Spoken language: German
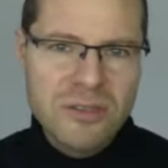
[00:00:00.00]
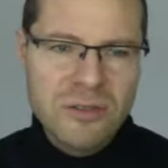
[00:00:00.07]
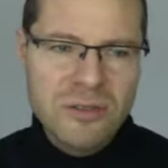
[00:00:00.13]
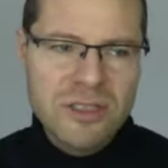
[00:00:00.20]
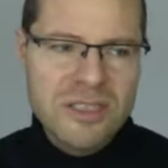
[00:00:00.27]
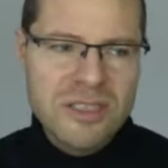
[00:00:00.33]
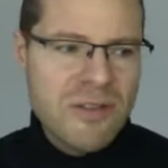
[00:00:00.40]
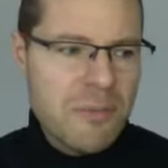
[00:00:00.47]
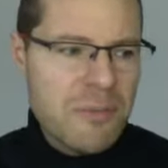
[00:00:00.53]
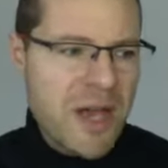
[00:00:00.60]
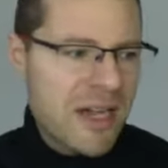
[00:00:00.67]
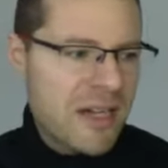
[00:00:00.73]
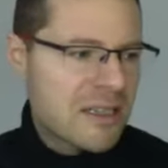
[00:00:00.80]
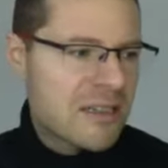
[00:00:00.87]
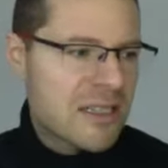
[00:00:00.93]
Oder dass wir
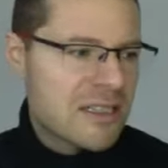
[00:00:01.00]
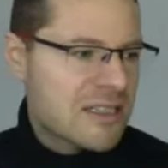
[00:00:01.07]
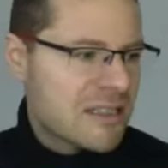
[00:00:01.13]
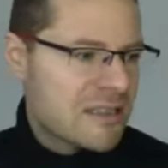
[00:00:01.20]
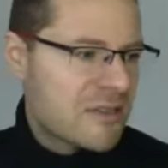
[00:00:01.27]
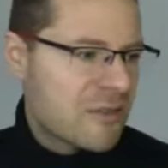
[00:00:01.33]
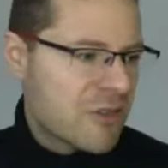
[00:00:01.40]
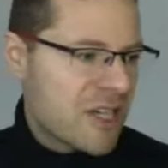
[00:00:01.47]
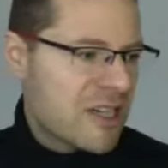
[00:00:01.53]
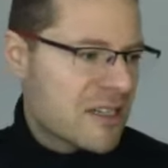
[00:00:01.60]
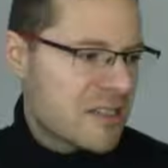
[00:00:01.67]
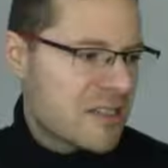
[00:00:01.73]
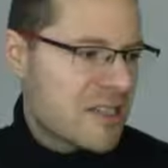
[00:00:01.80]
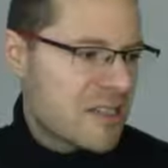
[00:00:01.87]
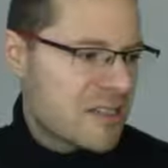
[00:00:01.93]
merken, es wirklich
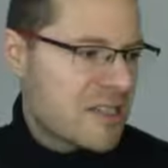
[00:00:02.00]
die,